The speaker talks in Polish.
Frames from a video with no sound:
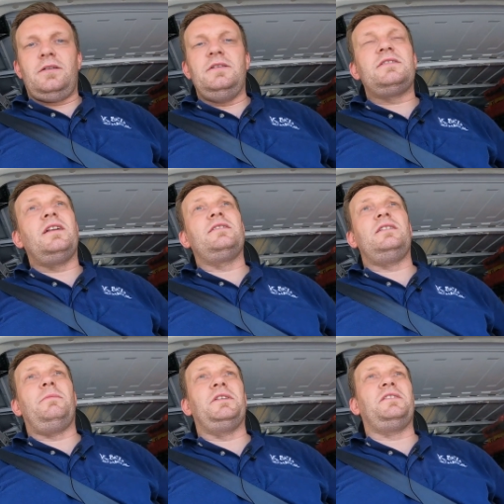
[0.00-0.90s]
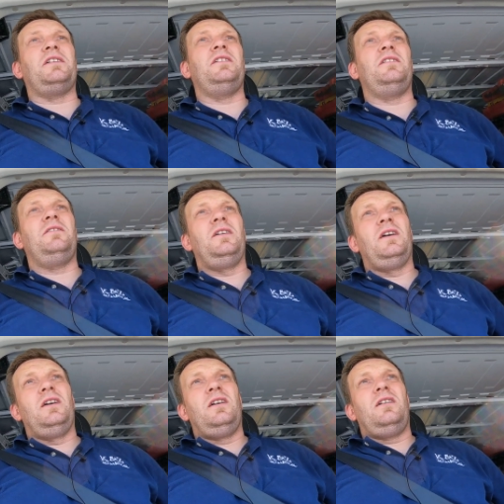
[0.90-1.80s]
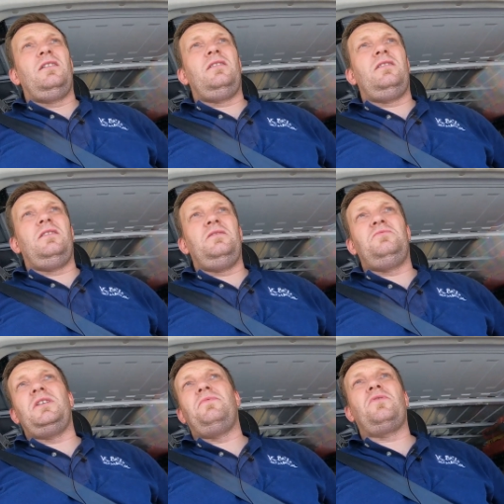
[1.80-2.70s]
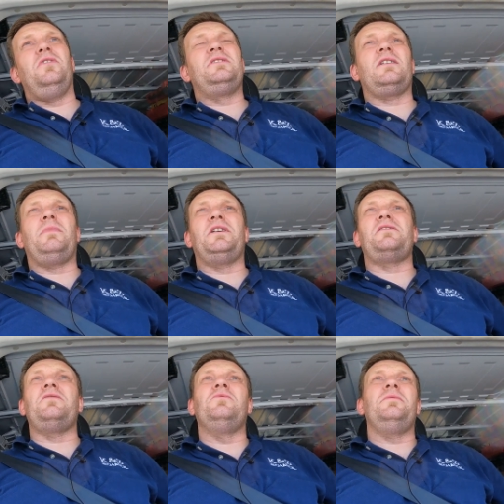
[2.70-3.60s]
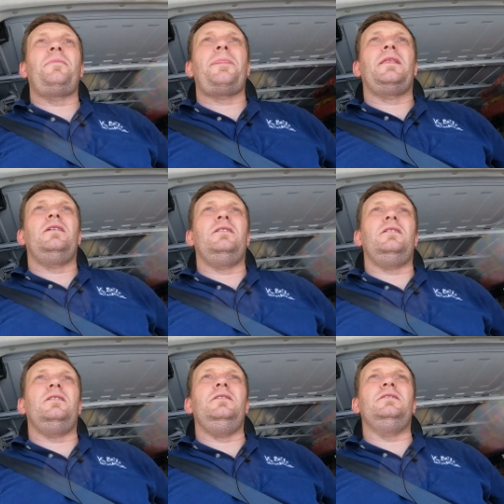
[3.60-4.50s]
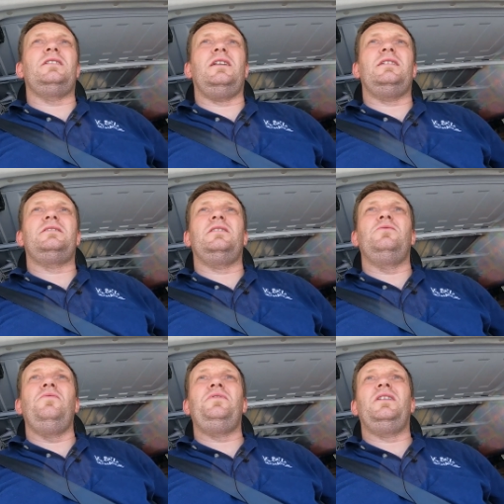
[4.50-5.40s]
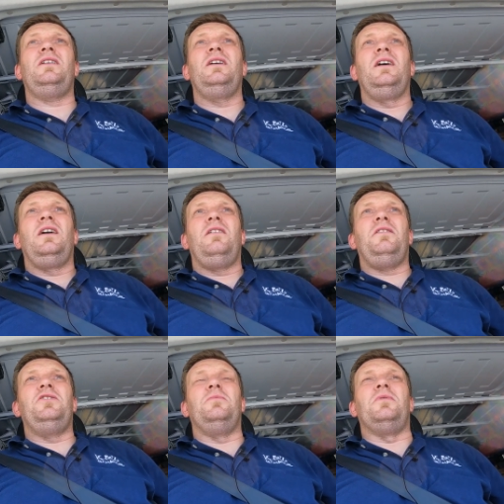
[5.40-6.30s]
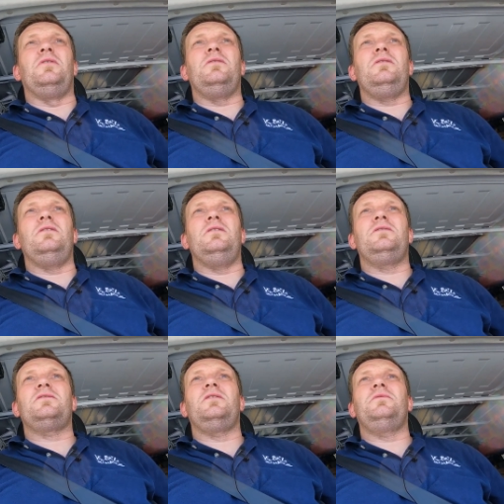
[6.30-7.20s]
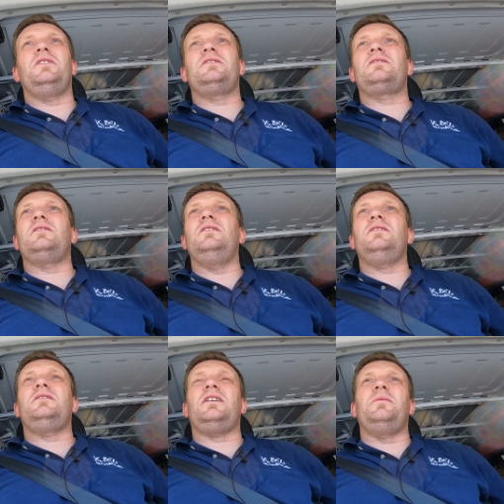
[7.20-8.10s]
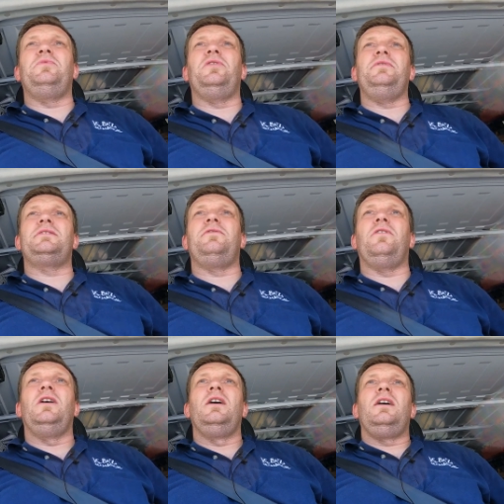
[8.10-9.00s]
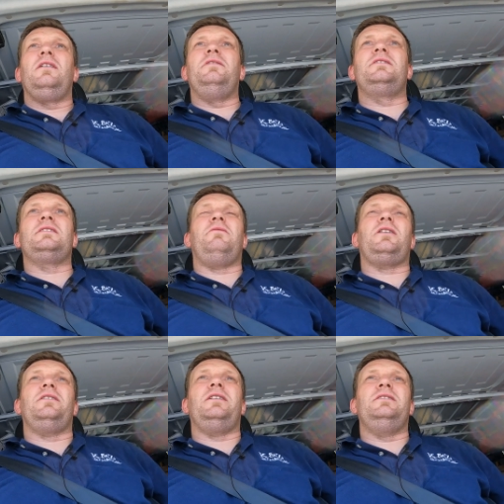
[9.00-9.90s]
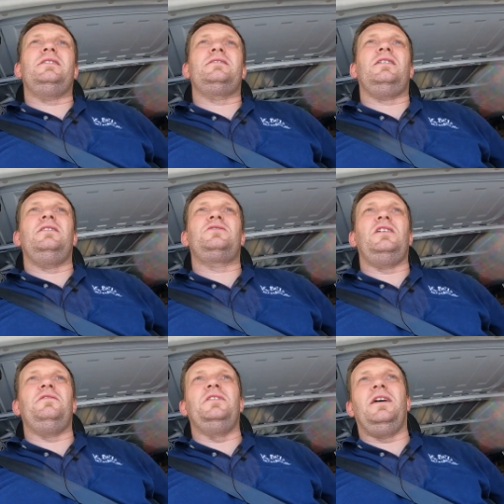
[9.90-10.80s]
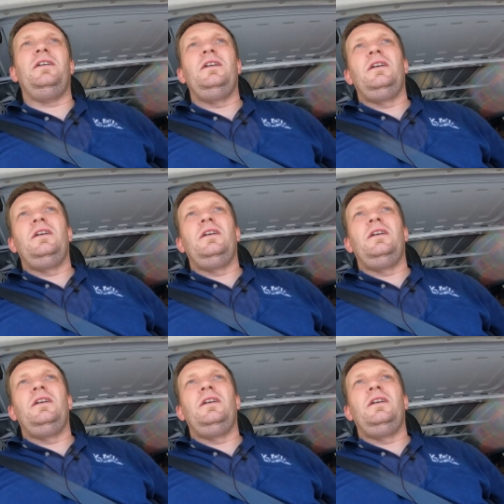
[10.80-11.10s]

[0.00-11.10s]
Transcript: instalacje na Manhattanie, tutaj w okolicach Manhattanu. Instalacje głównie, wiadomo, to, są, to jest stare budownictwo, więc cała kanalizacja jest żeliwna.